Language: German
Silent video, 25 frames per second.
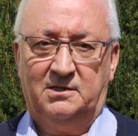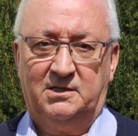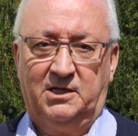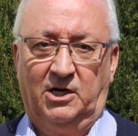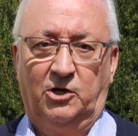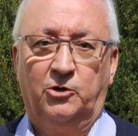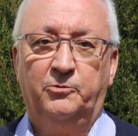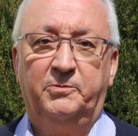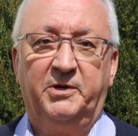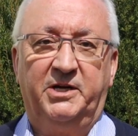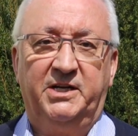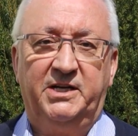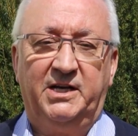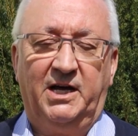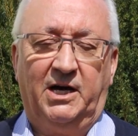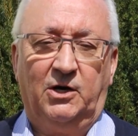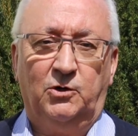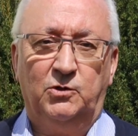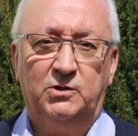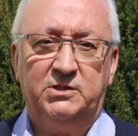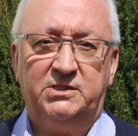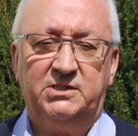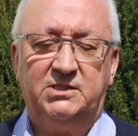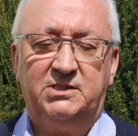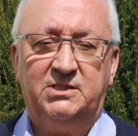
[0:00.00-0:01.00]
Darüber
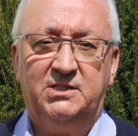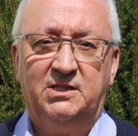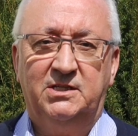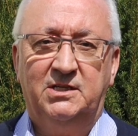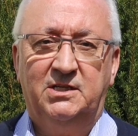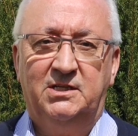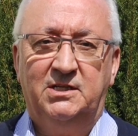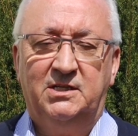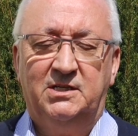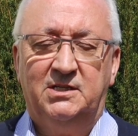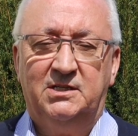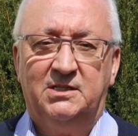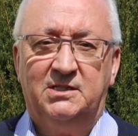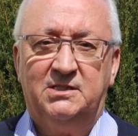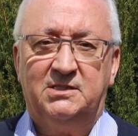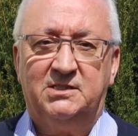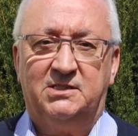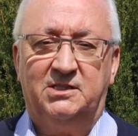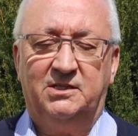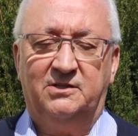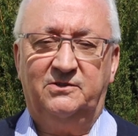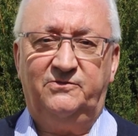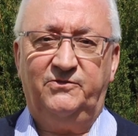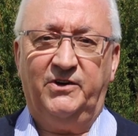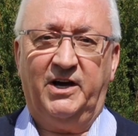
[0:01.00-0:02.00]
hinaus
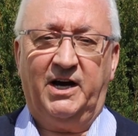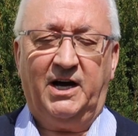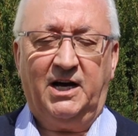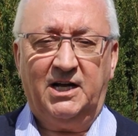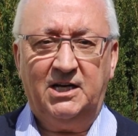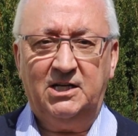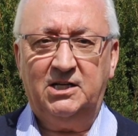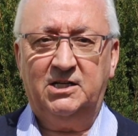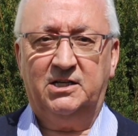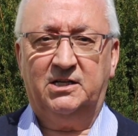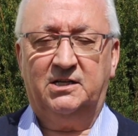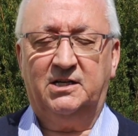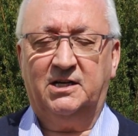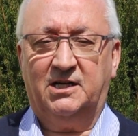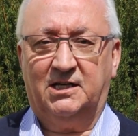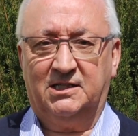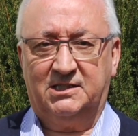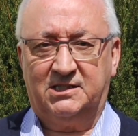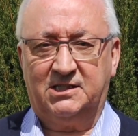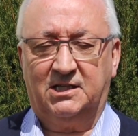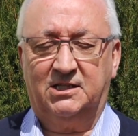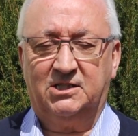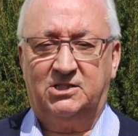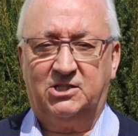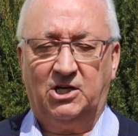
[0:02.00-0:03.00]
sind wir alle
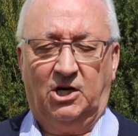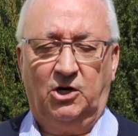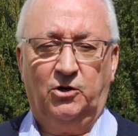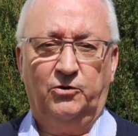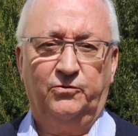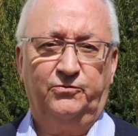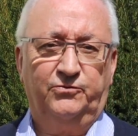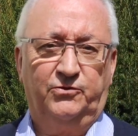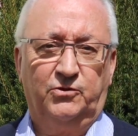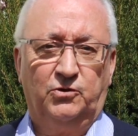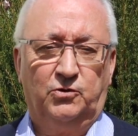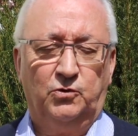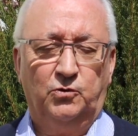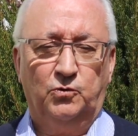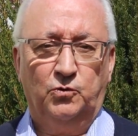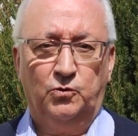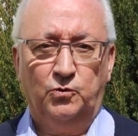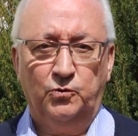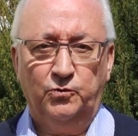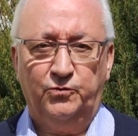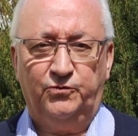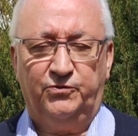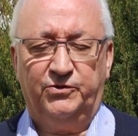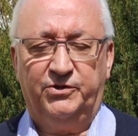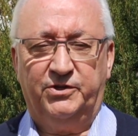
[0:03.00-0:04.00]
als Getaufte
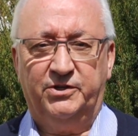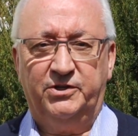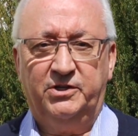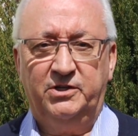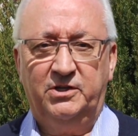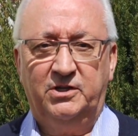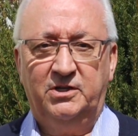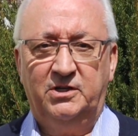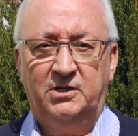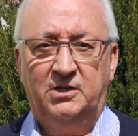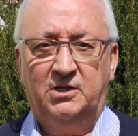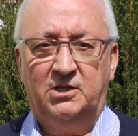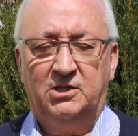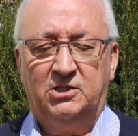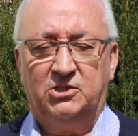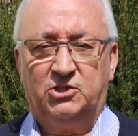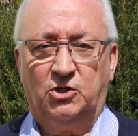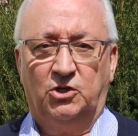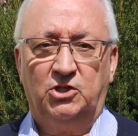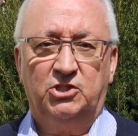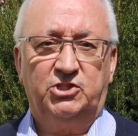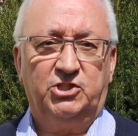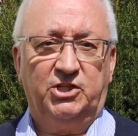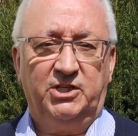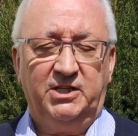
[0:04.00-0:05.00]
gerufen,
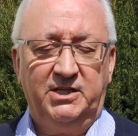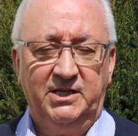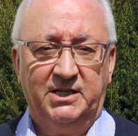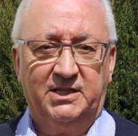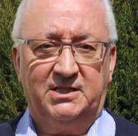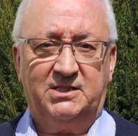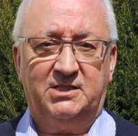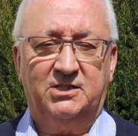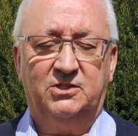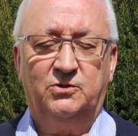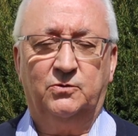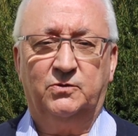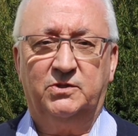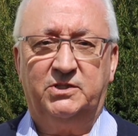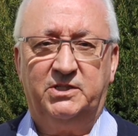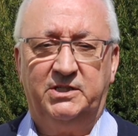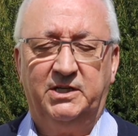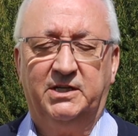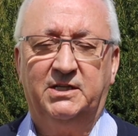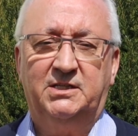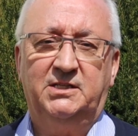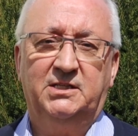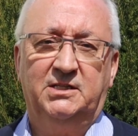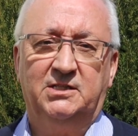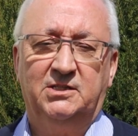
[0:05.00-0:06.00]
solche Hirten und
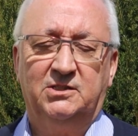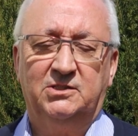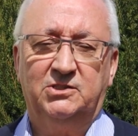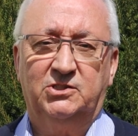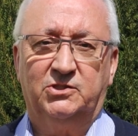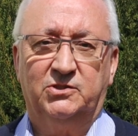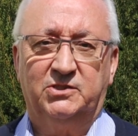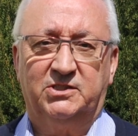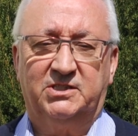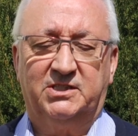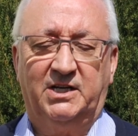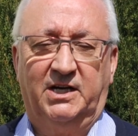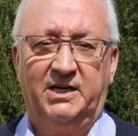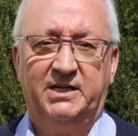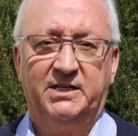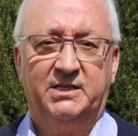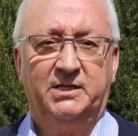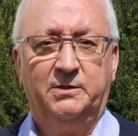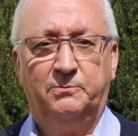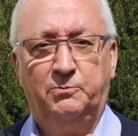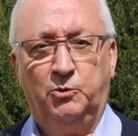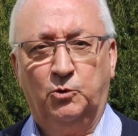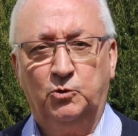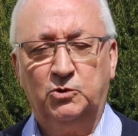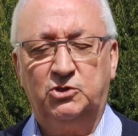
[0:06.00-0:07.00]
Hirtinnen zu sein,
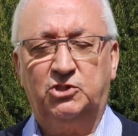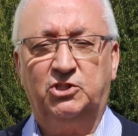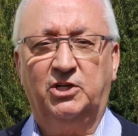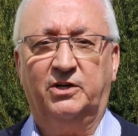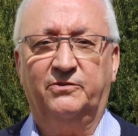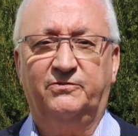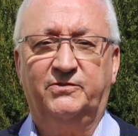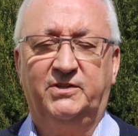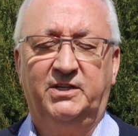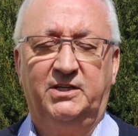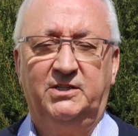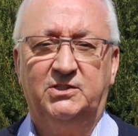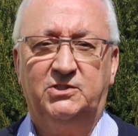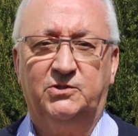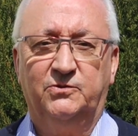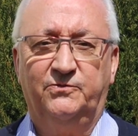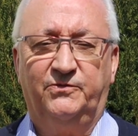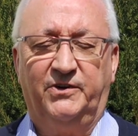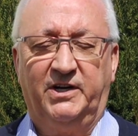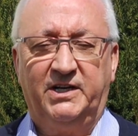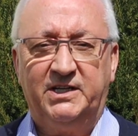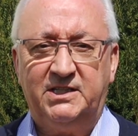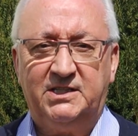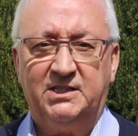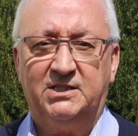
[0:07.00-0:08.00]
die Botschaft Jesu
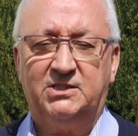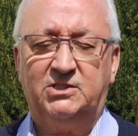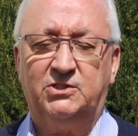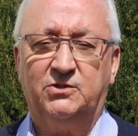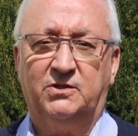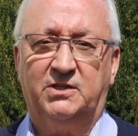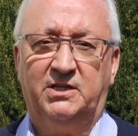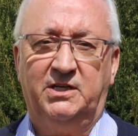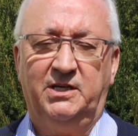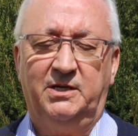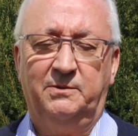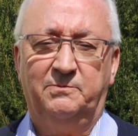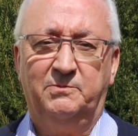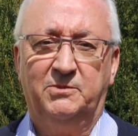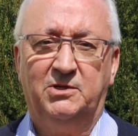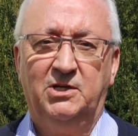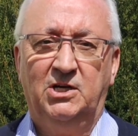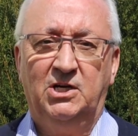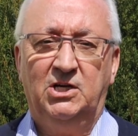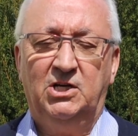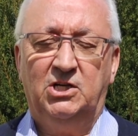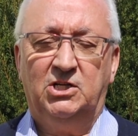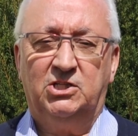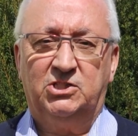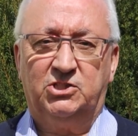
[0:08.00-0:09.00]
weiterzugeben,
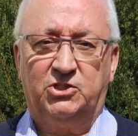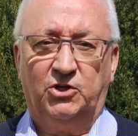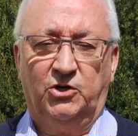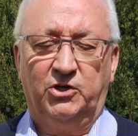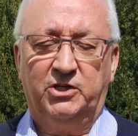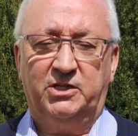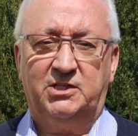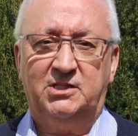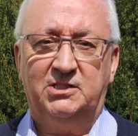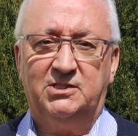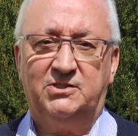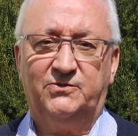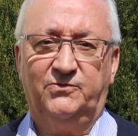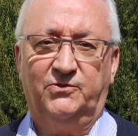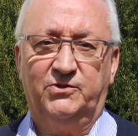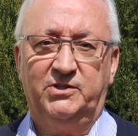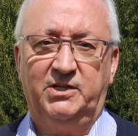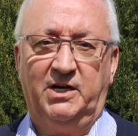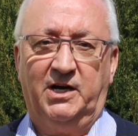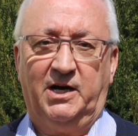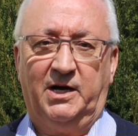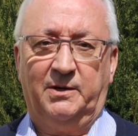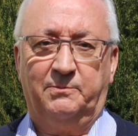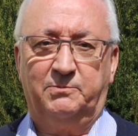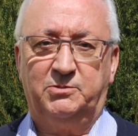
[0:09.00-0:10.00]
Zeugnis von
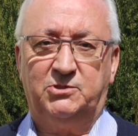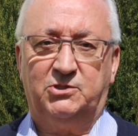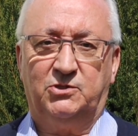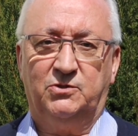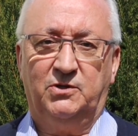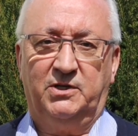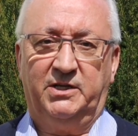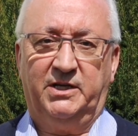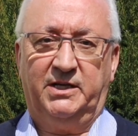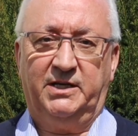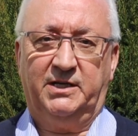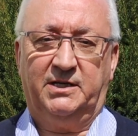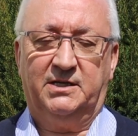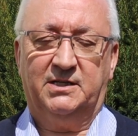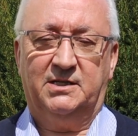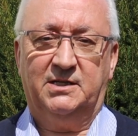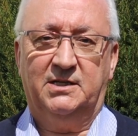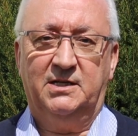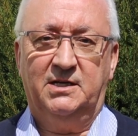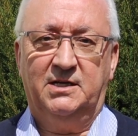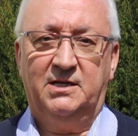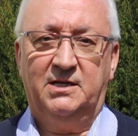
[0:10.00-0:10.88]
ihr abzulegen.